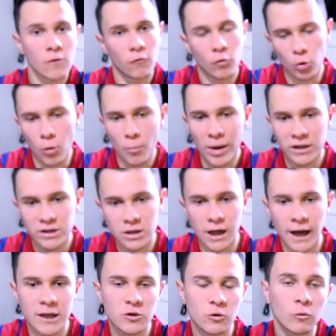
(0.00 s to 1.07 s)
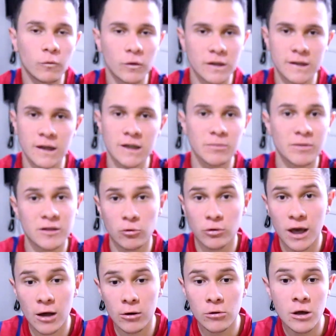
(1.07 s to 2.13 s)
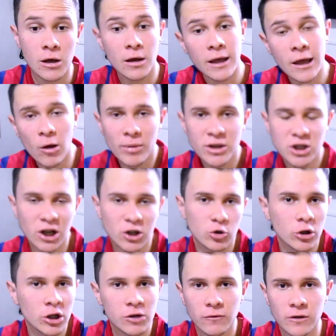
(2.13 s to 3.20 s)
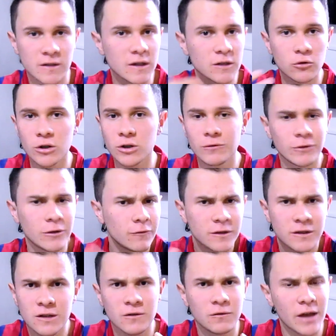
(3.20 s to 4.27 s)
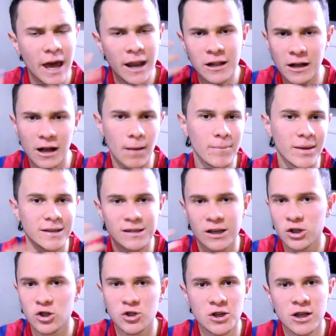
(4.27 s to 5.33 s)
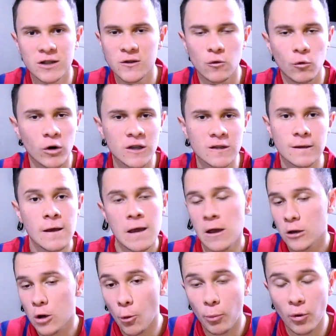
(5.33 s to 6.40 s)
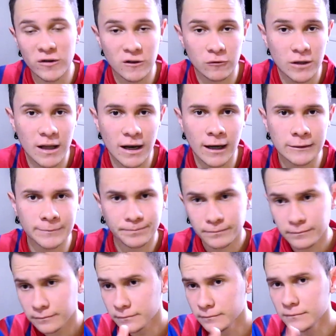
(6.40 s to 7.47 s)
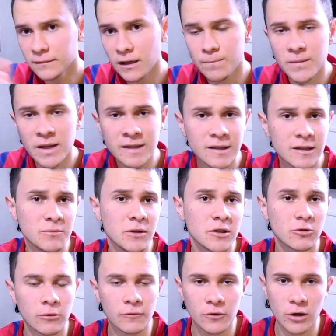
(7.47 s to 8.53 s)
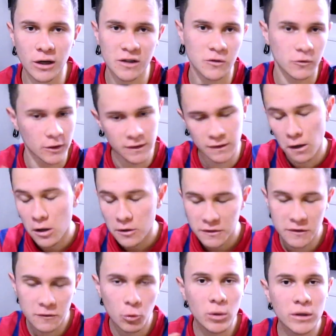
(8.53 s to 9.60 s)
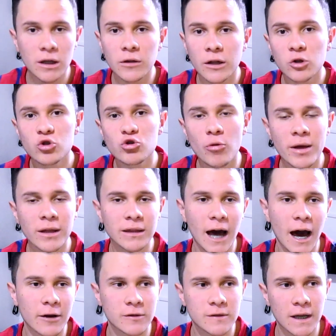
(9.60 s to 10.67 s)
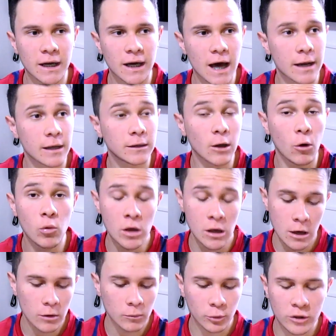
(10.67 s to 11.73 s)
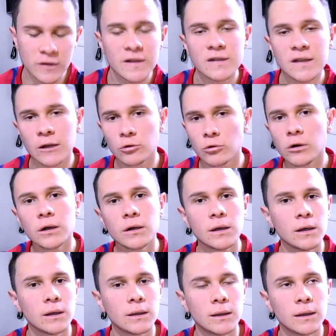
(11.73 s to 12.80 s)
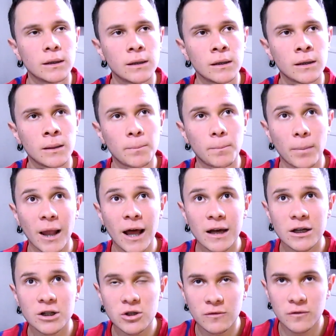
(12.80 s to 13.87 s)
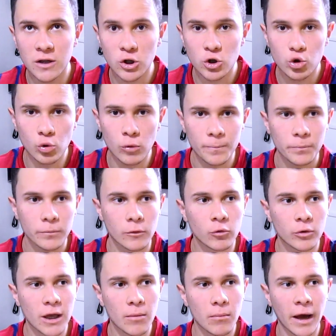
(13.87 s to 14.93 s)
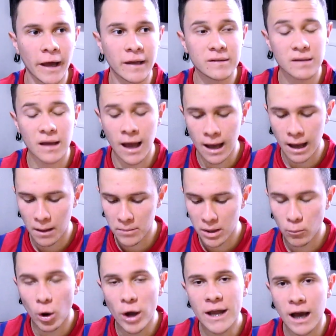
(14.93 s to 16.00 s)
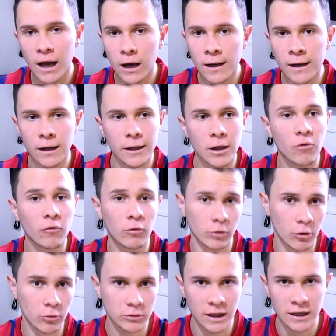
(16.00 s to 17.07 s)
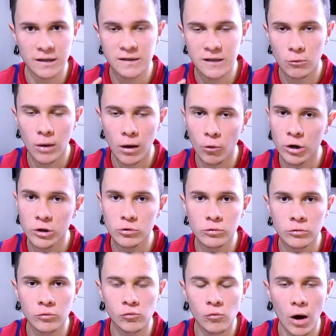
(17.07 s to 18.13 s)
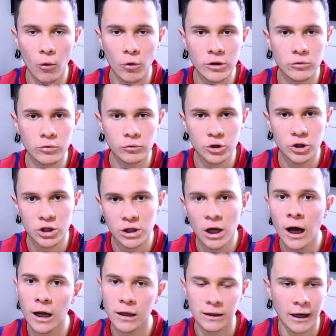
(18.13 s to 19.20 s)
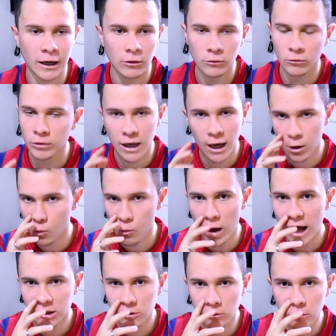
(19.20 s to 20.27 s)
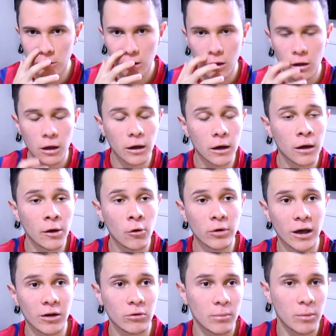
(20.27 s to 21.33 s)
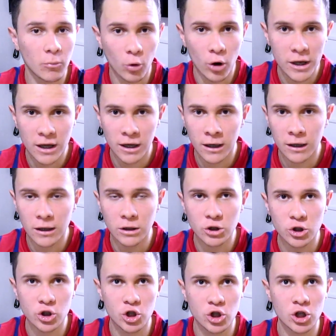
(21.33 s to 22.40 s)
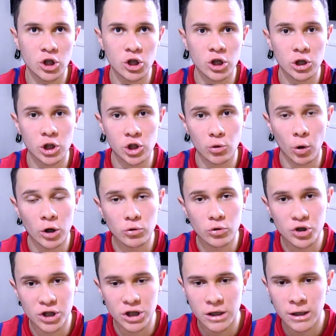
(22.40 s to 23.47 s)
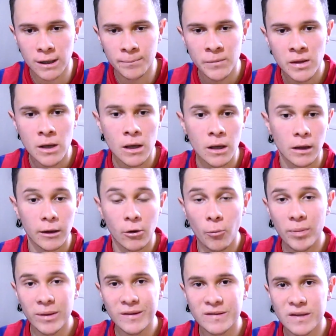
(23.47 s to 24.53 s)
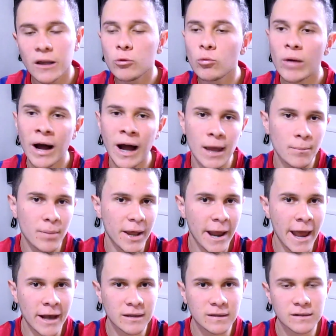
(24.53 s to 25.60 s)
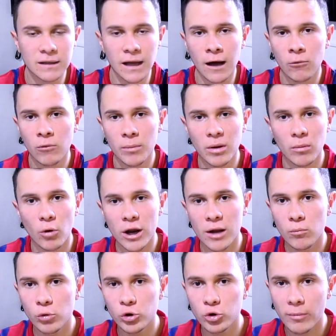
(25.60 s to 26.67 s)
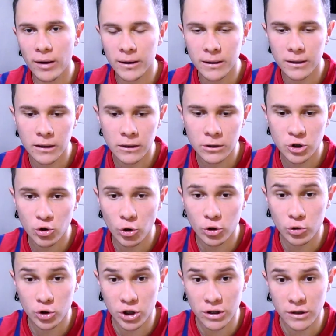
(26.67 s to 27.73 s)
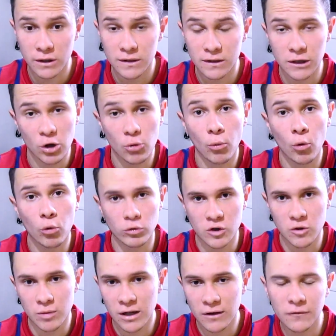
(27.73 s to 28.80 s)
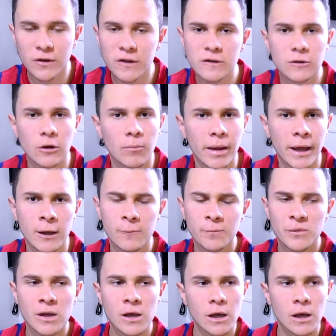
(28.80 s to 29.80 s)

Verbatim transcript: Vou compartilhar isso com vocês, mas eu quero realmente a ajuda de vocês, que, que vocês vierem na cabeça aí de dicas e coisas que eu posso alterar nessas minhas configurações. Vocês vão mandando aí nos comentários, né, cara? Então, processador. Uh, placa de vídeo, o que mais? Ah, a memória RAM, eu, vou, eu tenho que ser uma 8, uma 8 de RAM, tá? Eu não quero 4, uh, ah, eu quero uma memória RAM de, de 8 GB eu pensei numa HyperX, tá? Uma memória muito bacana de 8 GB, tem um bom custo-benefício também.